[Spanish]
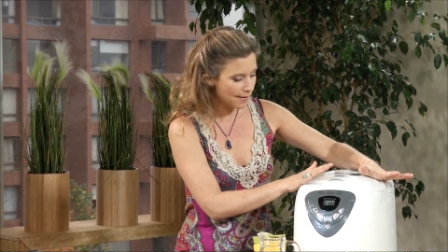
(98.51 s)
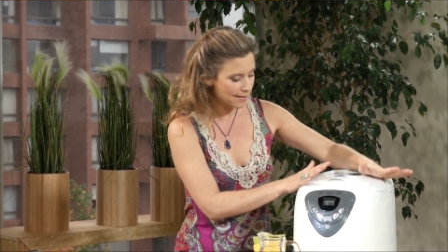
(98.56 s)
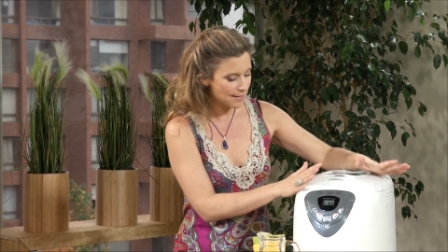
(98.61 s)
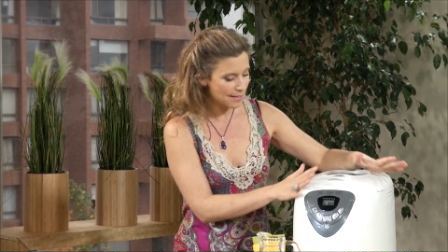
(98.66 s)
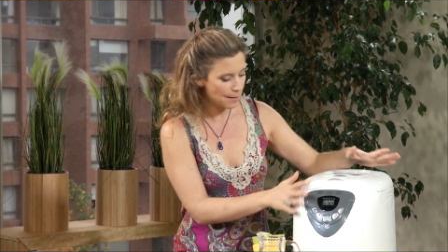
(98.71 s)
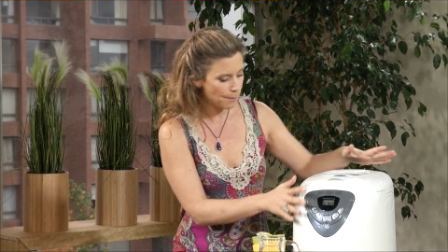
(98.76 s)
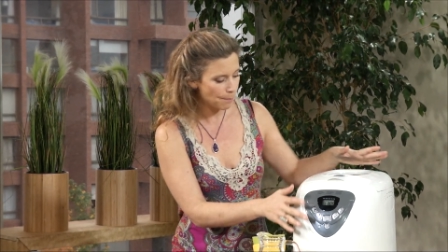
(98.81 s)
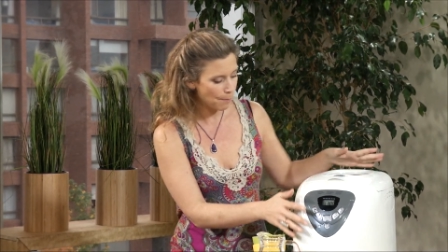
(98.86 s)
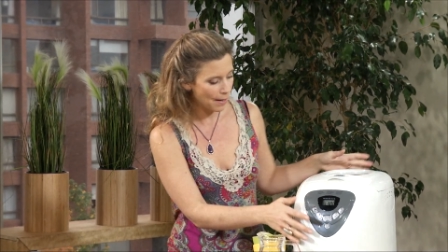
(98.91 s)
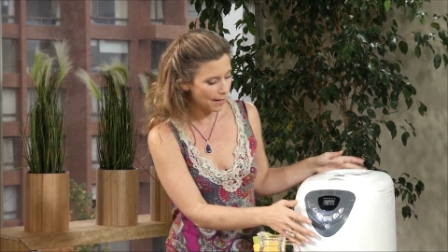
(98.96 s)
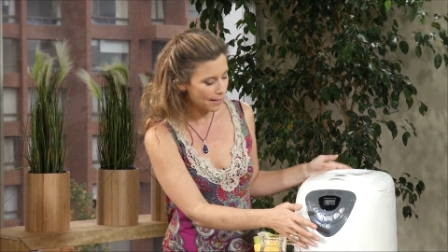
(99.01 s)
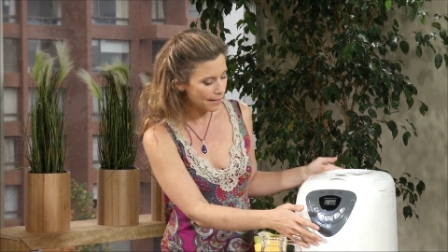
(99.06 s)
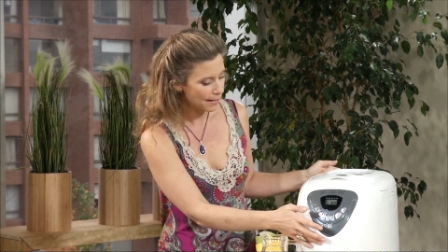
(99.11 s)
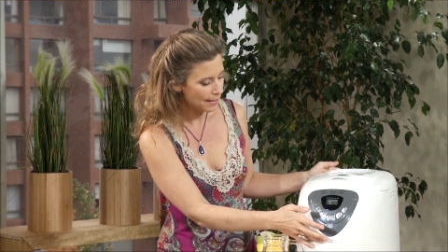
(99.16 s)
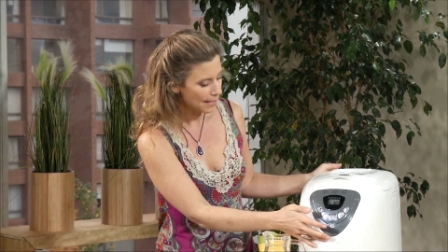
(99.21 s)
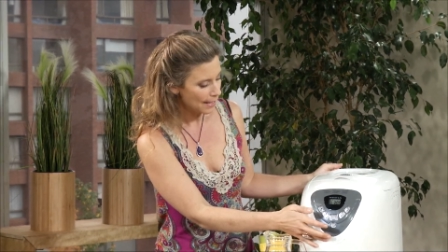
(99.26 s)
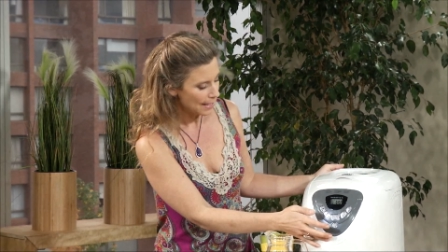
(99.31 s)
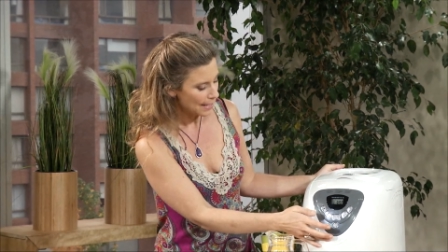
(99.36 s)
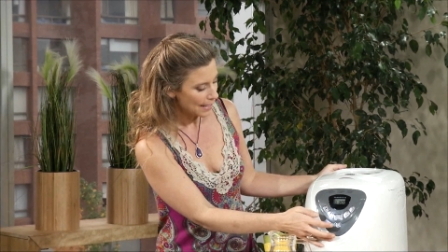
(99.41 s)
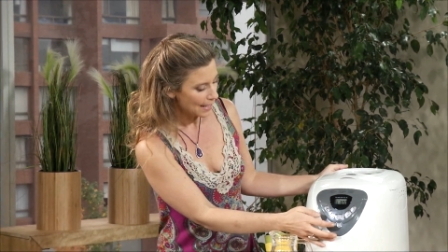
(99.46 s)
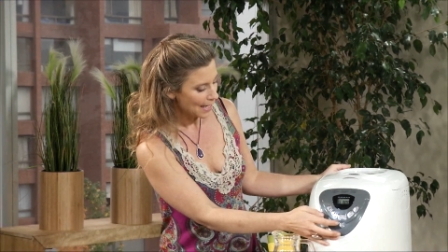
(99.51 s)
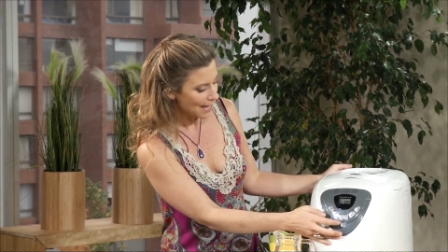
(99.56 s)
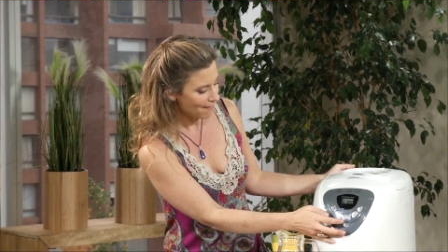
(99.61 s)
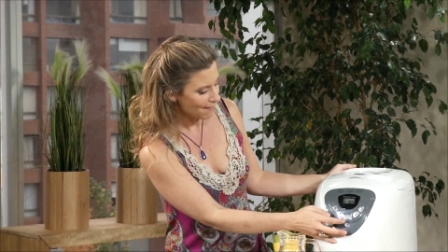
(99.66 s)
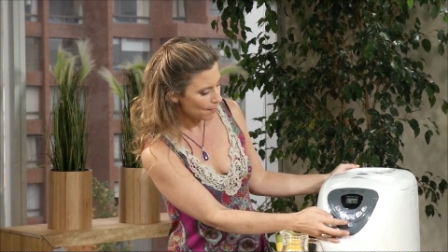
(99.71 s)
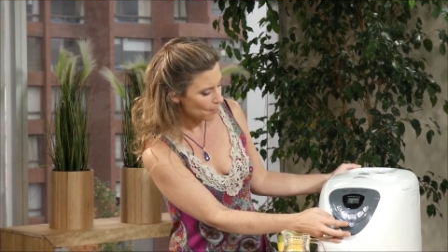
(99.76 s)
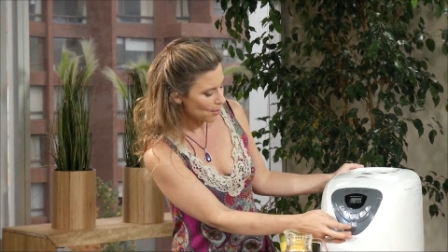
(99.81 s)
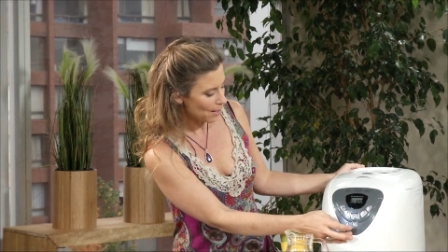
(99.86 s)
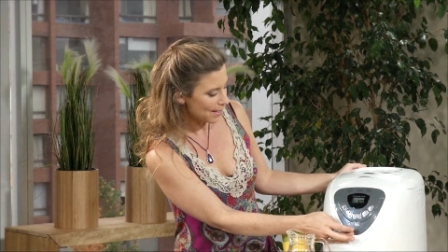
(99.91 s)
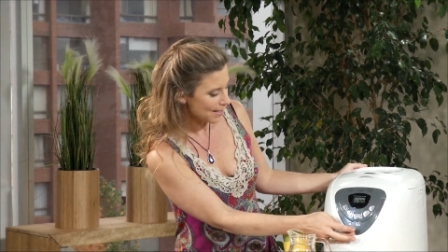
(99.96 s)
de hacer pan. La
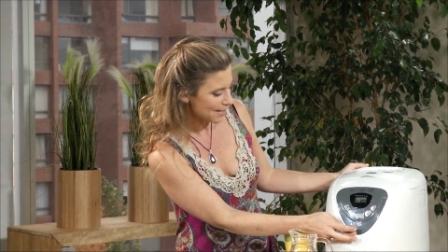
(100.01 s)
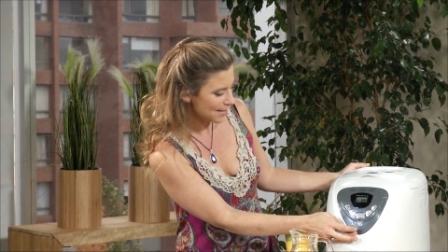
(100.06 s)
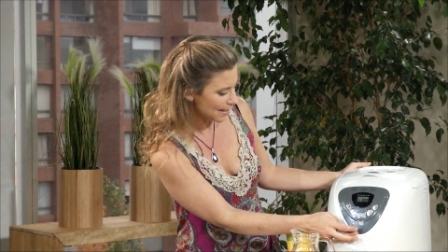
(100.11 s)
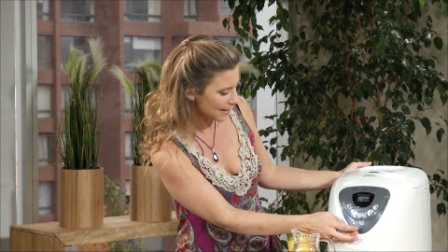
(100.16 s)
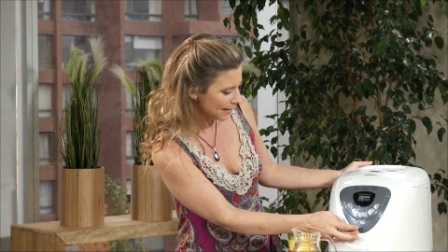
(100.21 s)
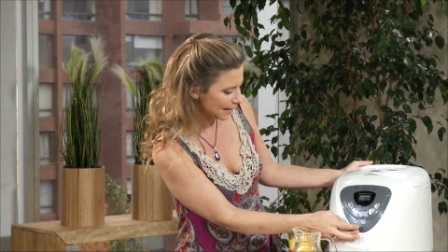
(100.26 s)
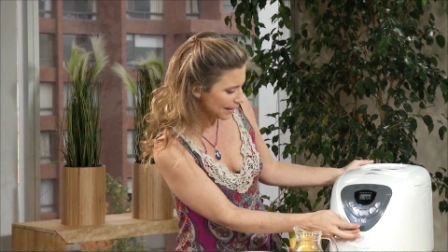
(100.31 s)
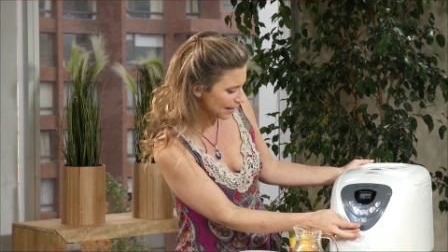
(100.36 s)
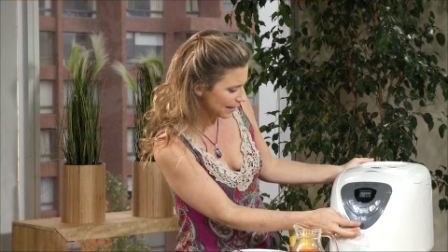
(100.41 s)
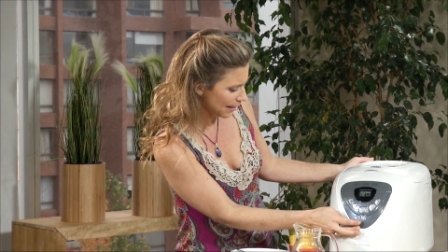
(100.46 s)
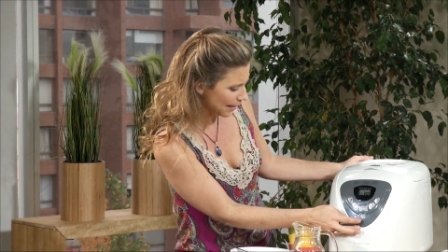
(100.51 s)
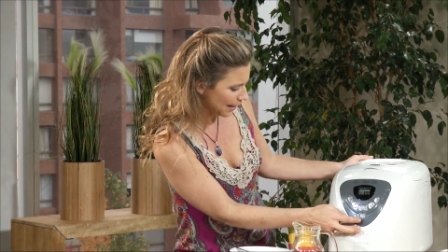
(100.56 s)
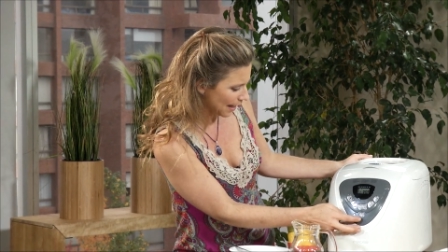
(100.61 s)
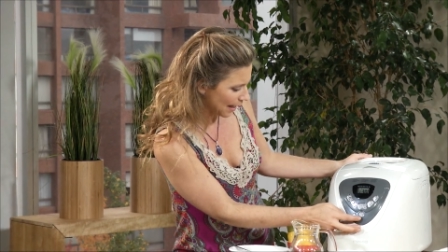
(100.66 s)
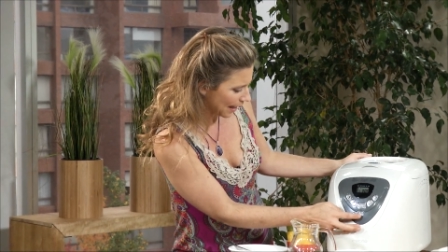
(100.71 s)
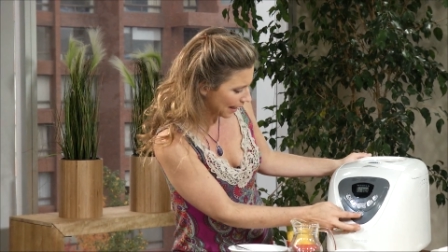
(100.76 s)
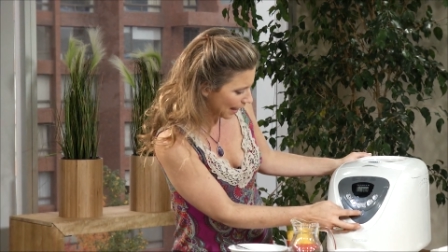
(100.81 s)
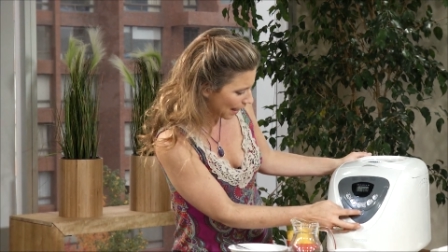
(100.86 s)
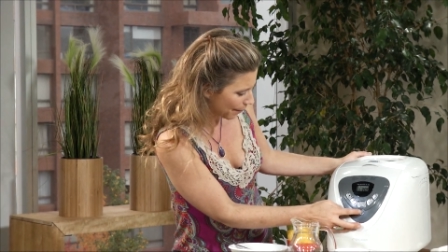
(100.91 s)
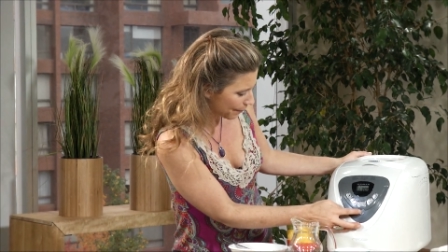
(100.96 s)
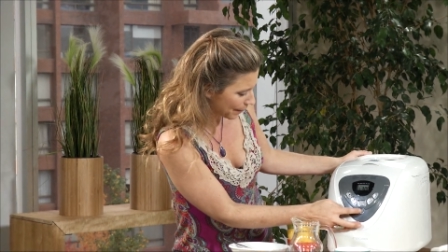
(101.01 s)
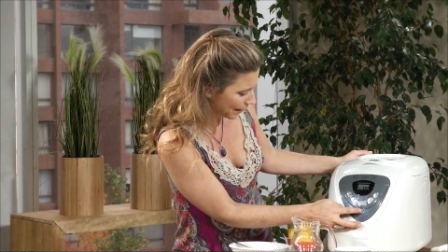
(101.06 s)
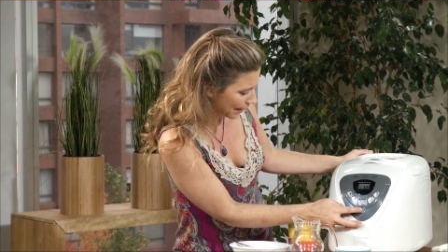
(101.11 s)
vamos a encender acá,